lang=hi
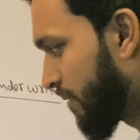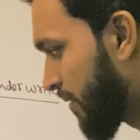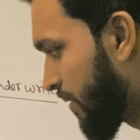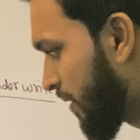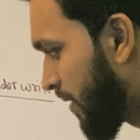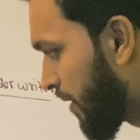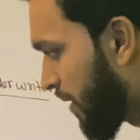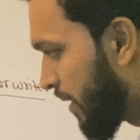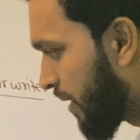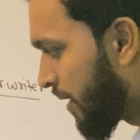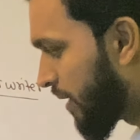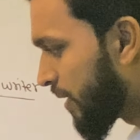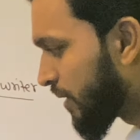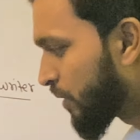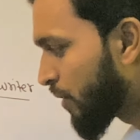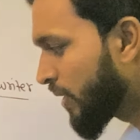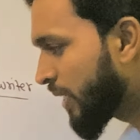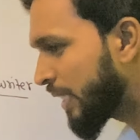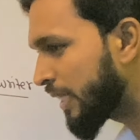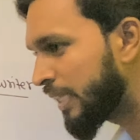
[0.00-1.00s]
किए
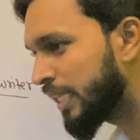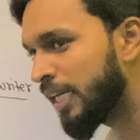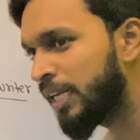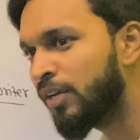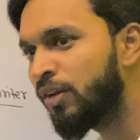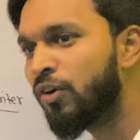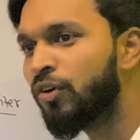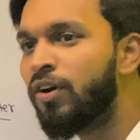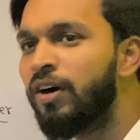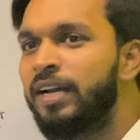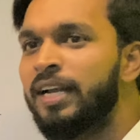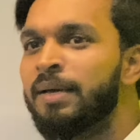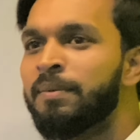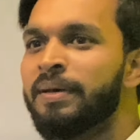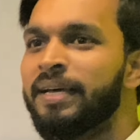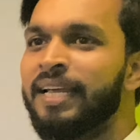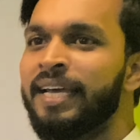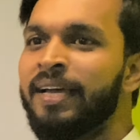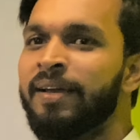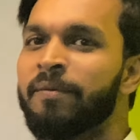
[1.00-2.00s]
तो ये तीन लोग कौन है
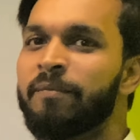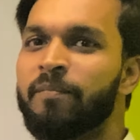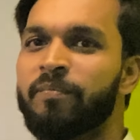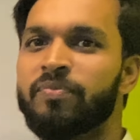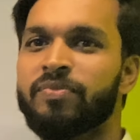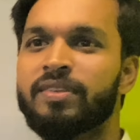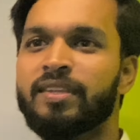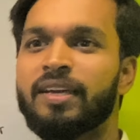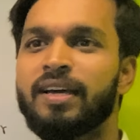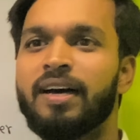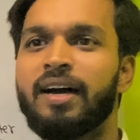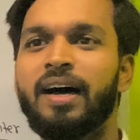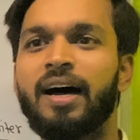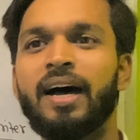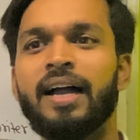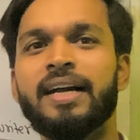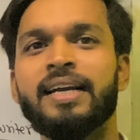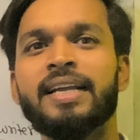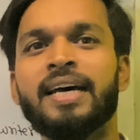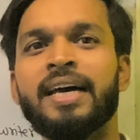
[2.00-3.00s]
मेरे
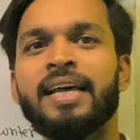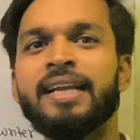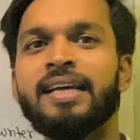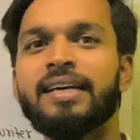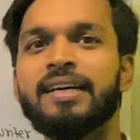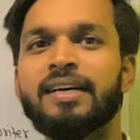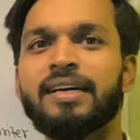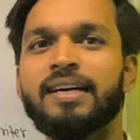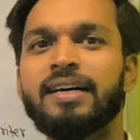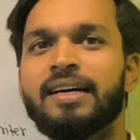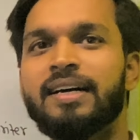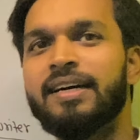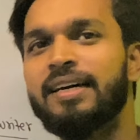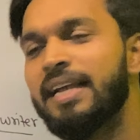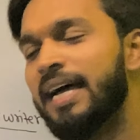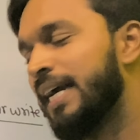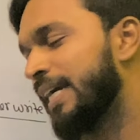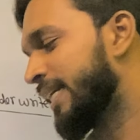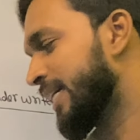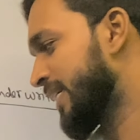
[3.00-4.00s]
अंडर
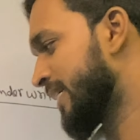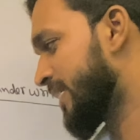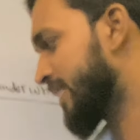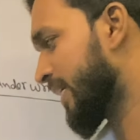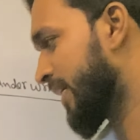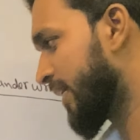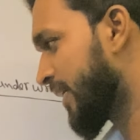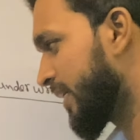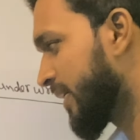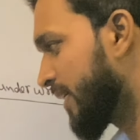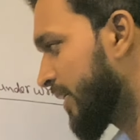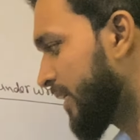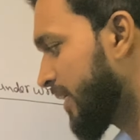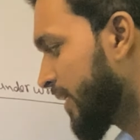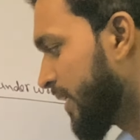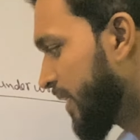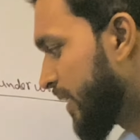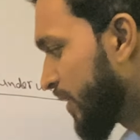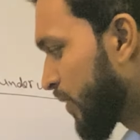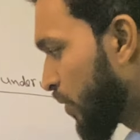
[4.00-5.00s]
राइटर्स है
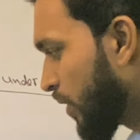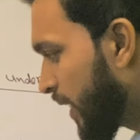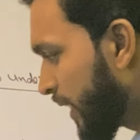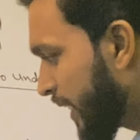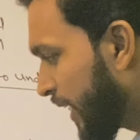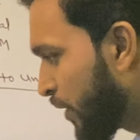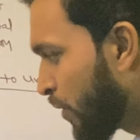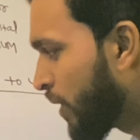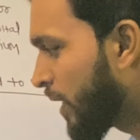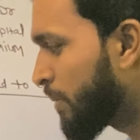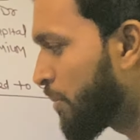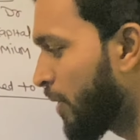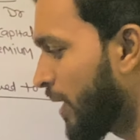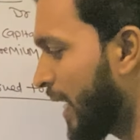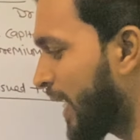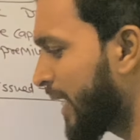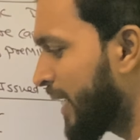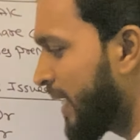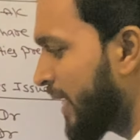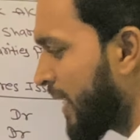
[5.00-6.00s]
तो ये तीनों ने
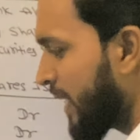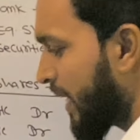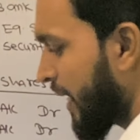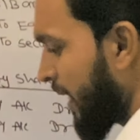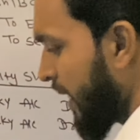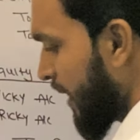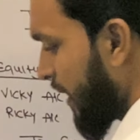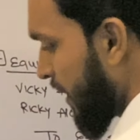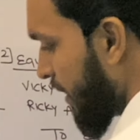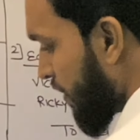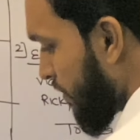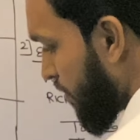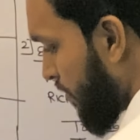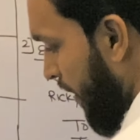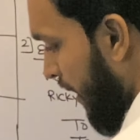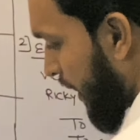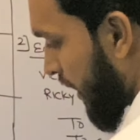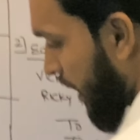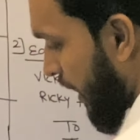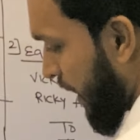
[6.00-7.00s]
बोला कि ठीक है
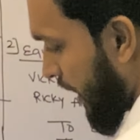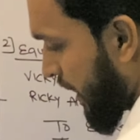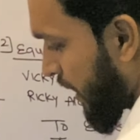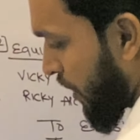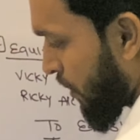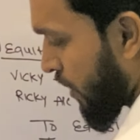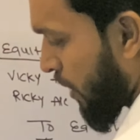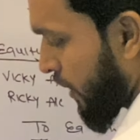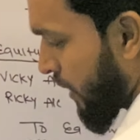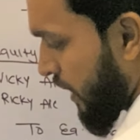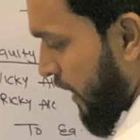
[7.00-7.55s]
मैं थर्टी थाउजेंड